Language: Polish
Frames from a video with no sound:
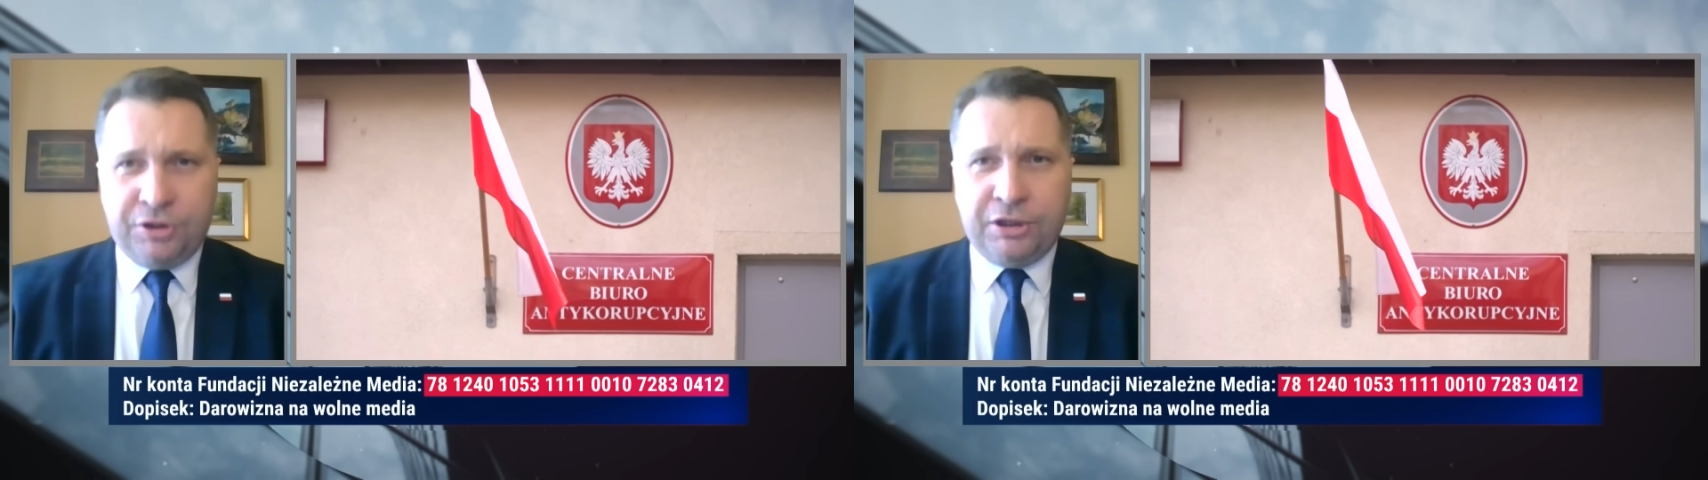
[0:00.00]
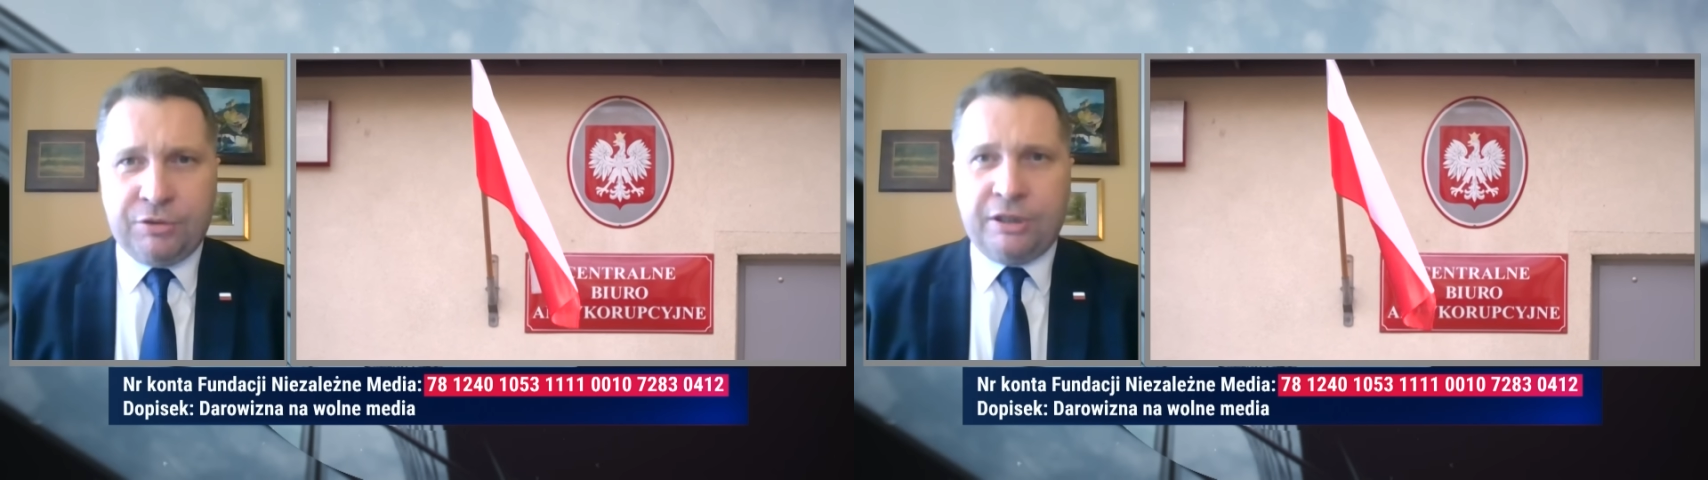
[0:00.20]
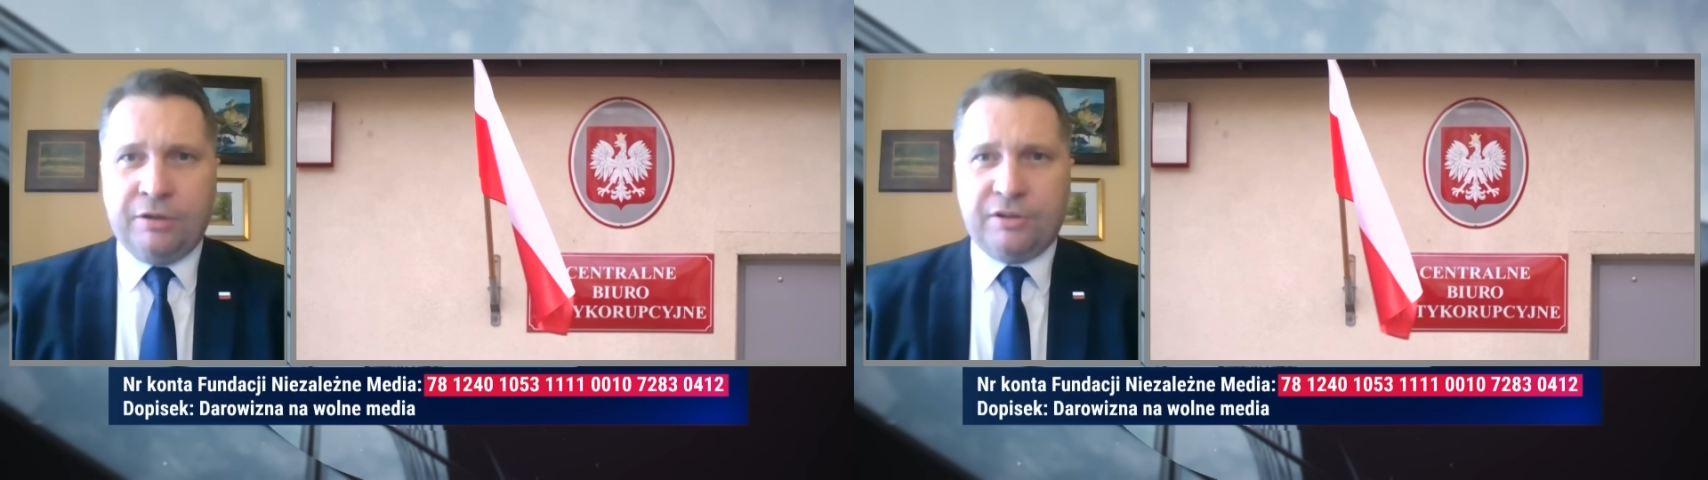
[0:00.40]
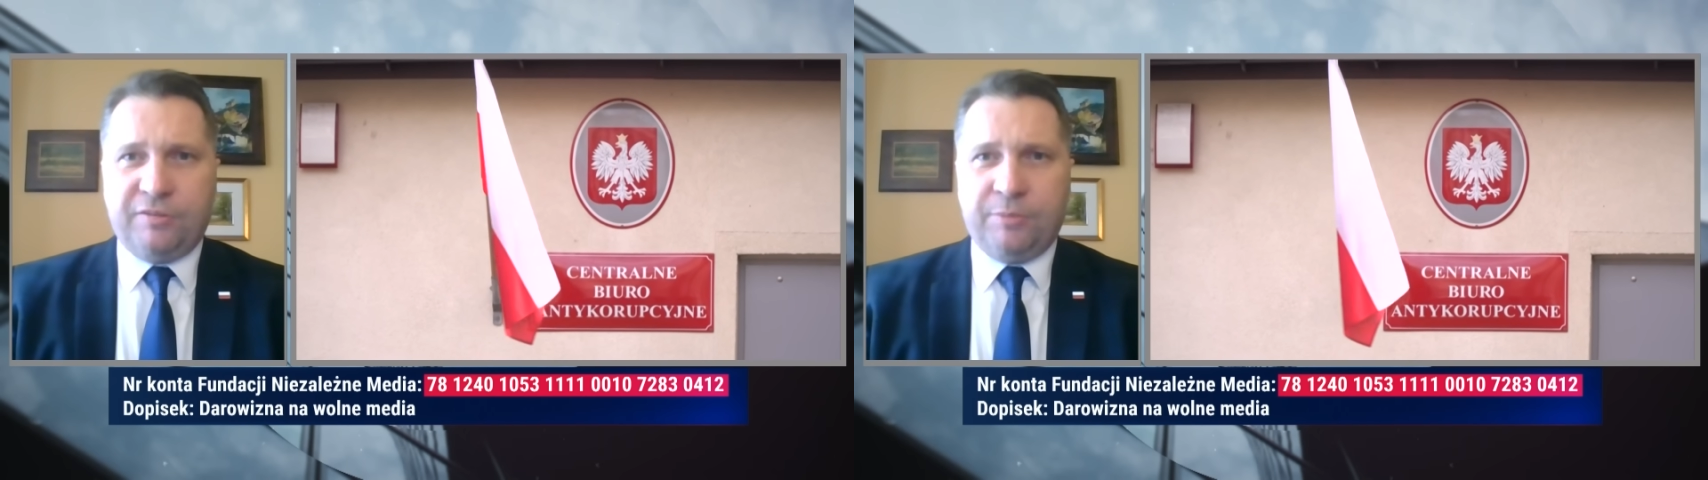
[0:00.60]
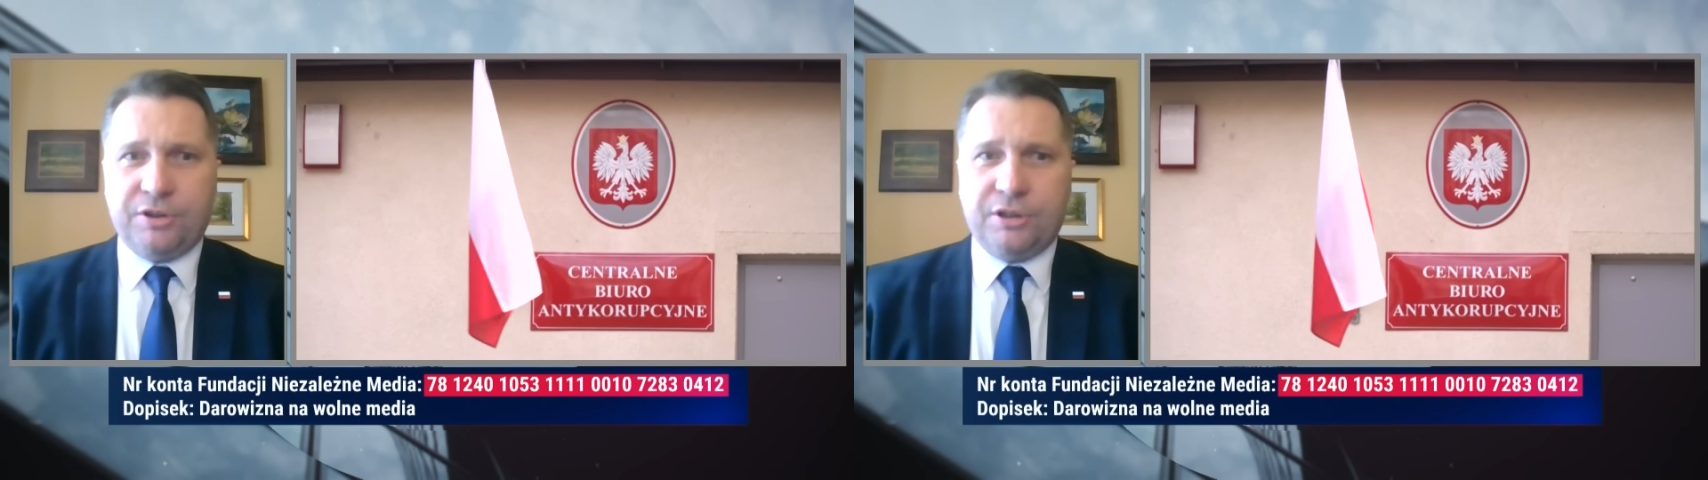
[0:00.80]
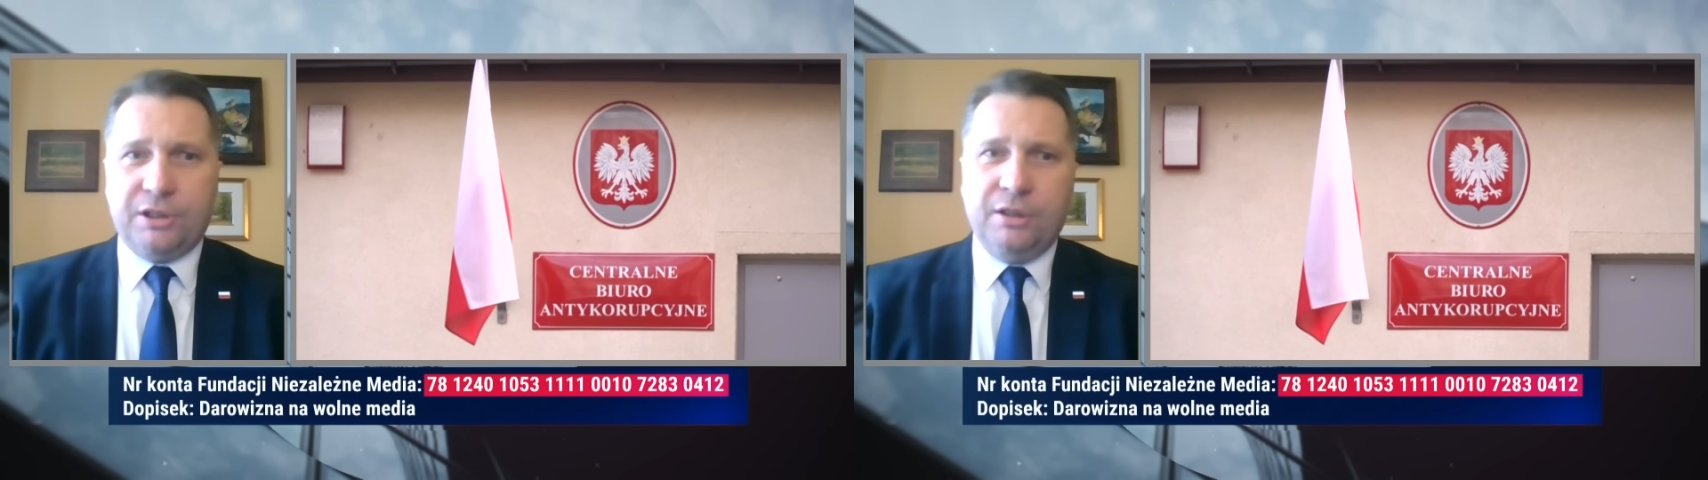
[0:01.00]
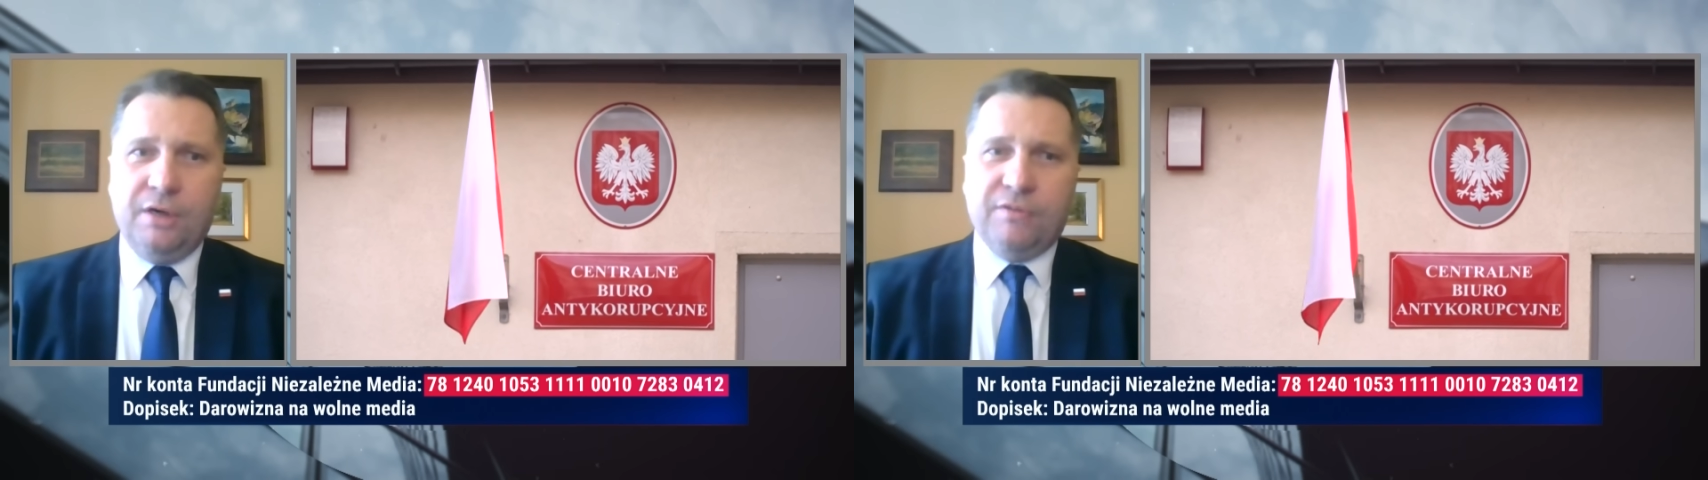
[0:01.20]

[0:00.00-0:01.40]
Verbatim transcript: dzisiaj orzekających w Polsce,